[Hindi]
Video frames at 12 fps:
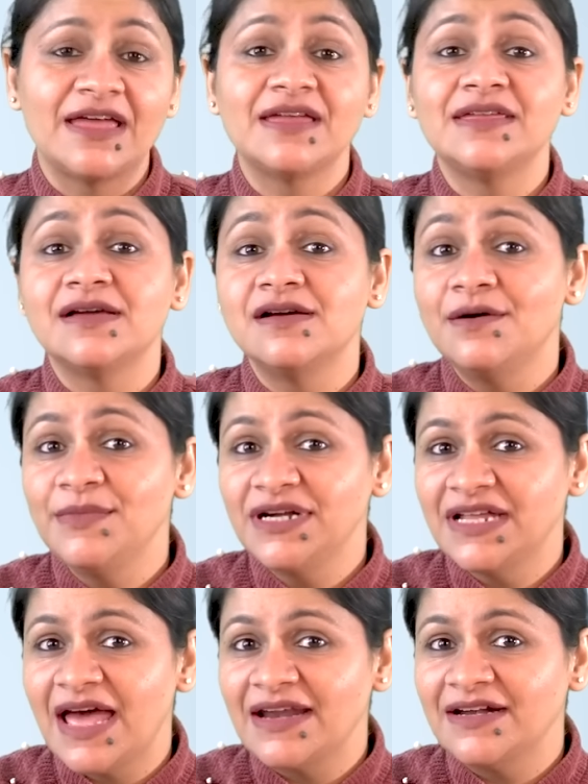है ये
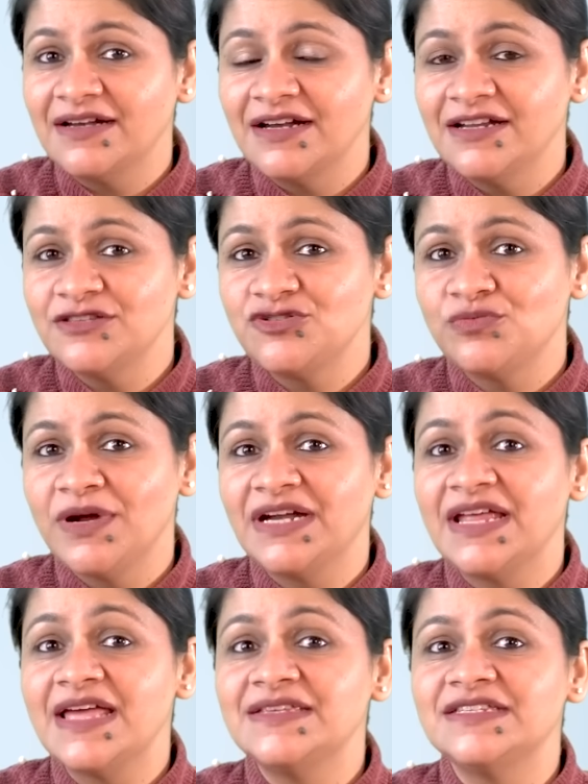गवर्नमेंट गारंटेड
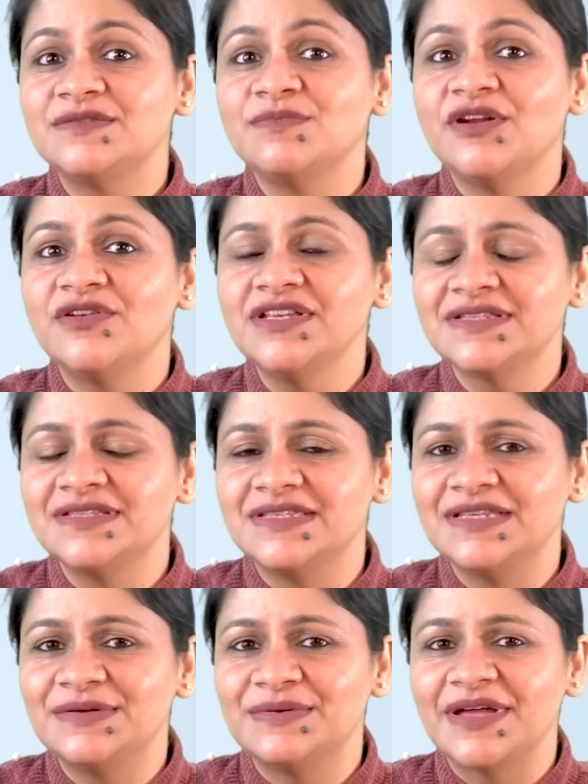इंस्ट्रूमेंट है जिसमें रिस्क
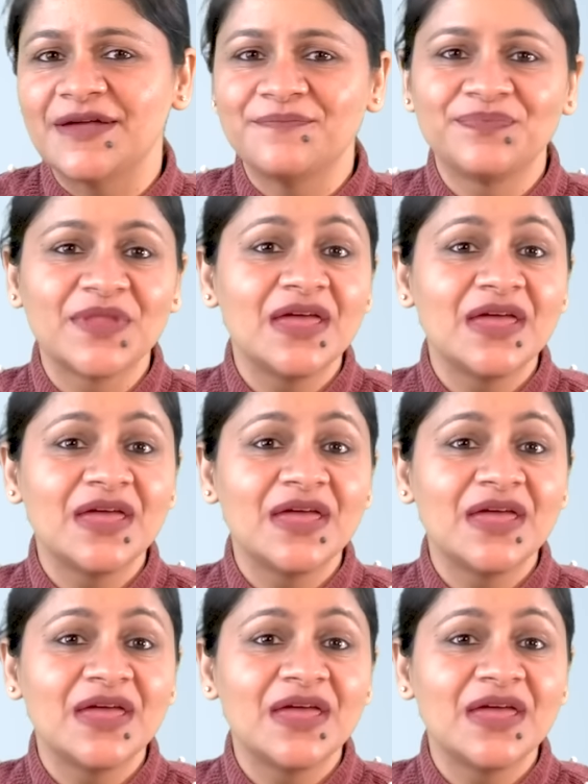जीरो है